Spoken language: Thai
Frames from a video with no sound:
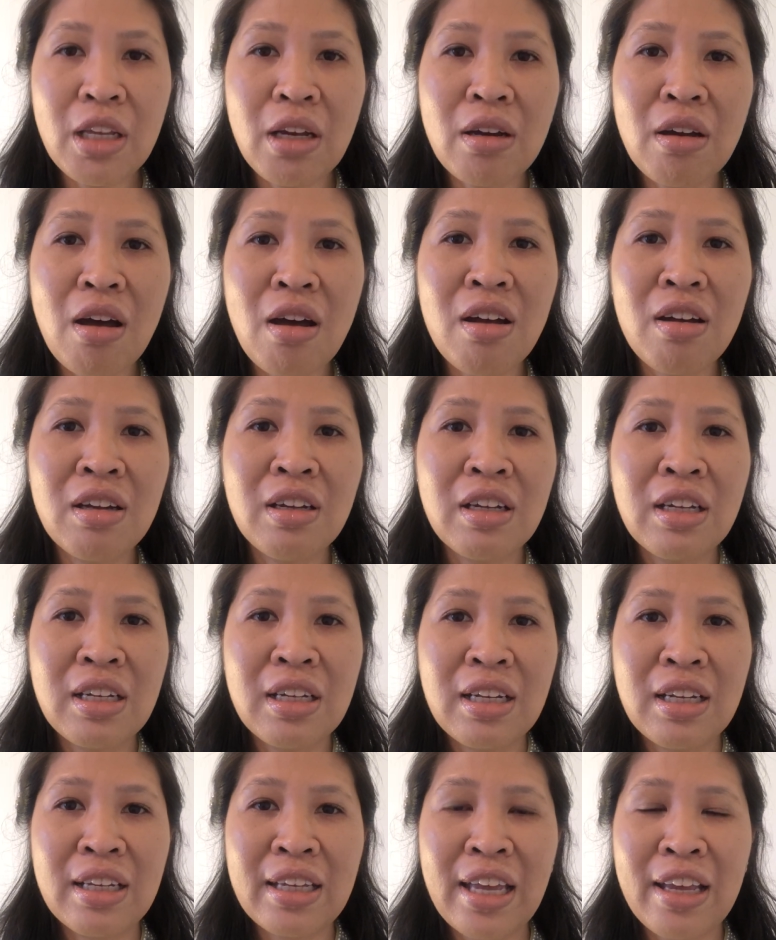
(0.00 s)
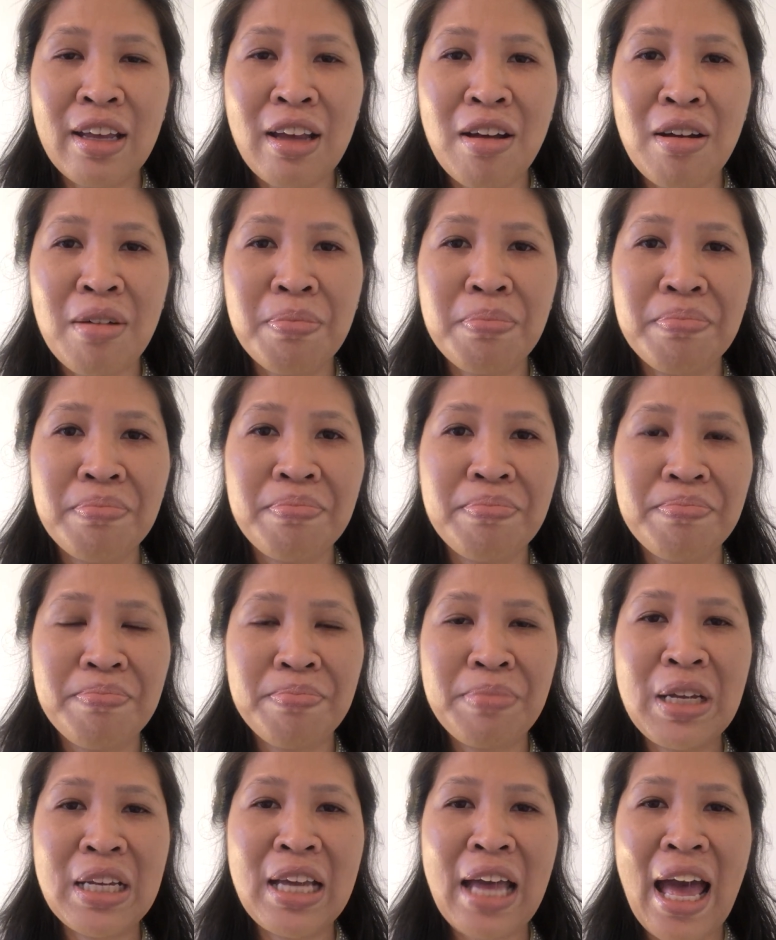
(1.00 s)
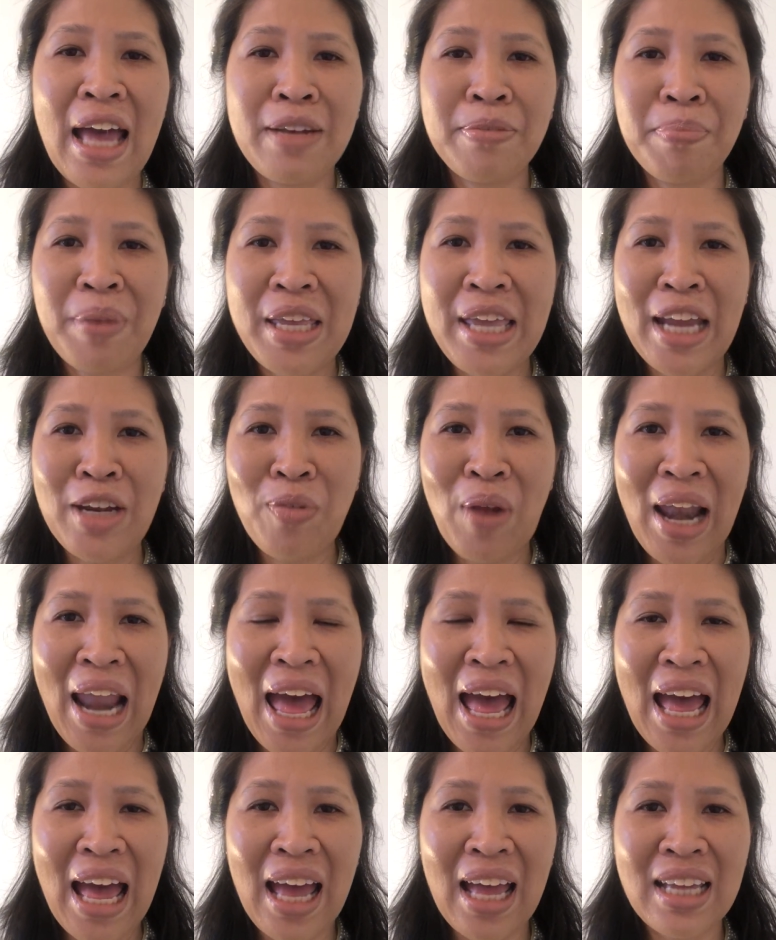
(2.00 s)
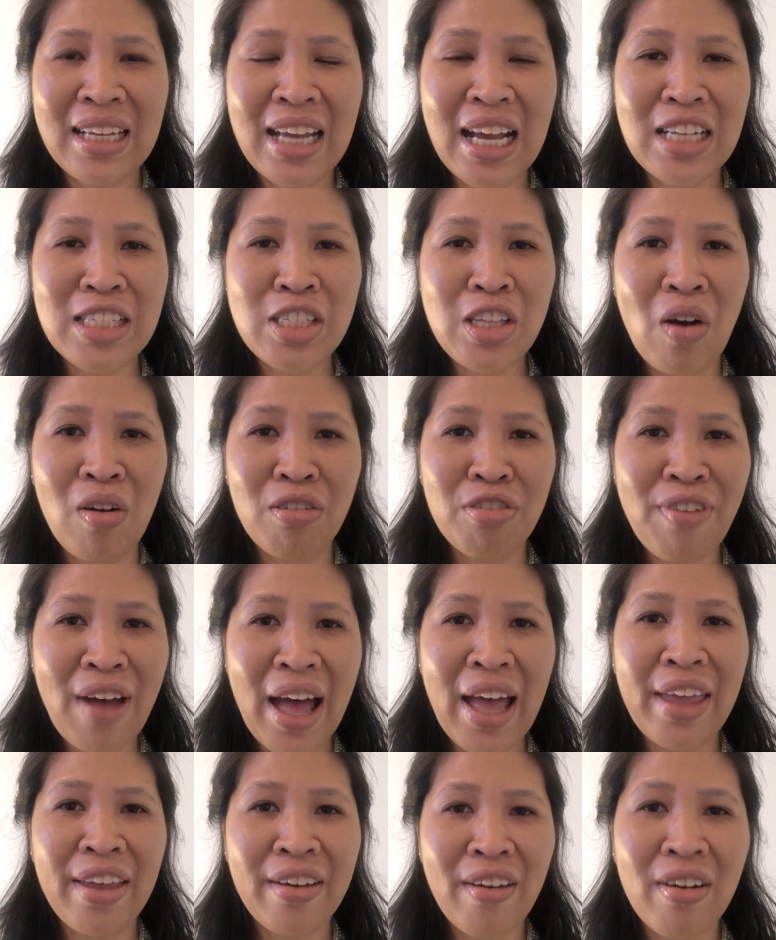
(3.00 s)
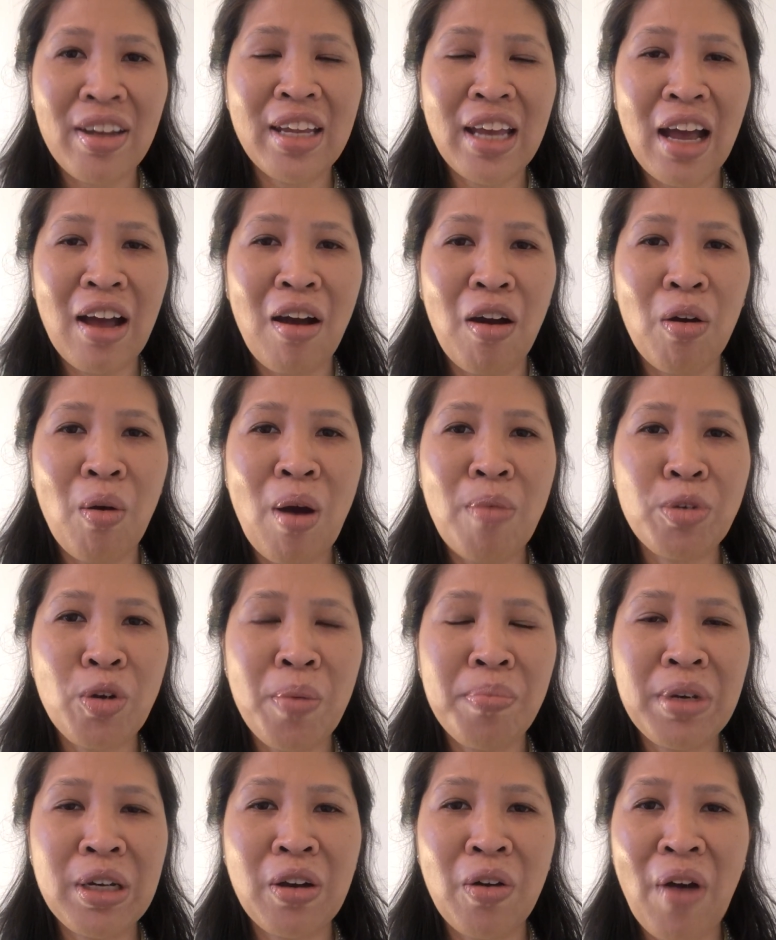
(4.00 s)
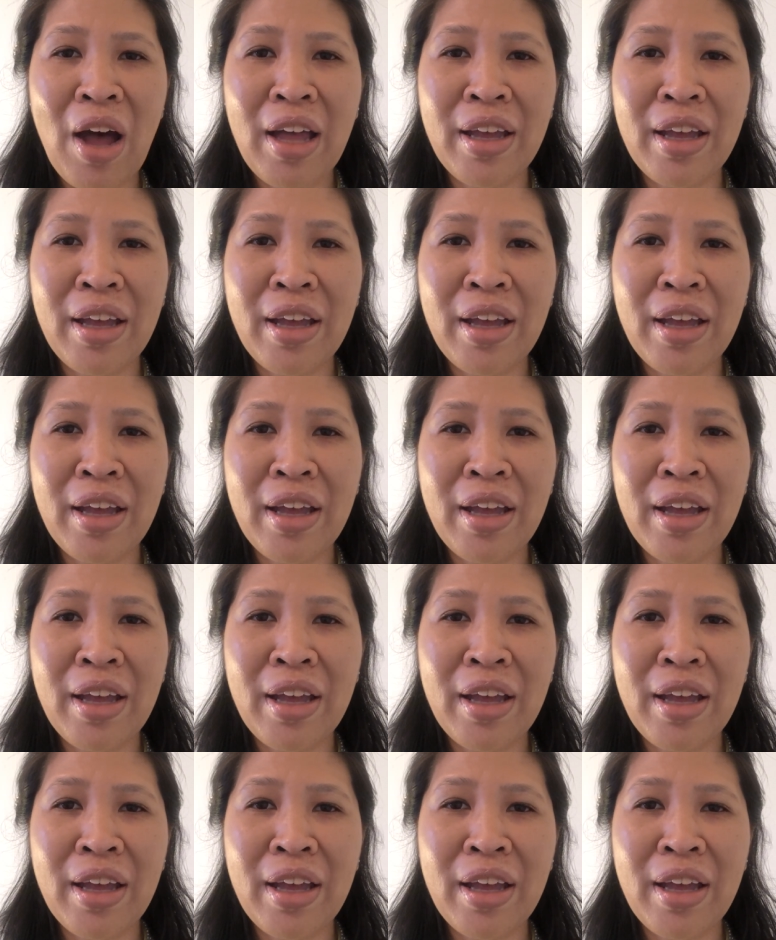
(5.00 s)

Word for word: ก็ยังไงก็เพื่อการประหยัดเวลาทั้งสองฝ่ายก็นี่ค่ะขอความร่วมมือว่า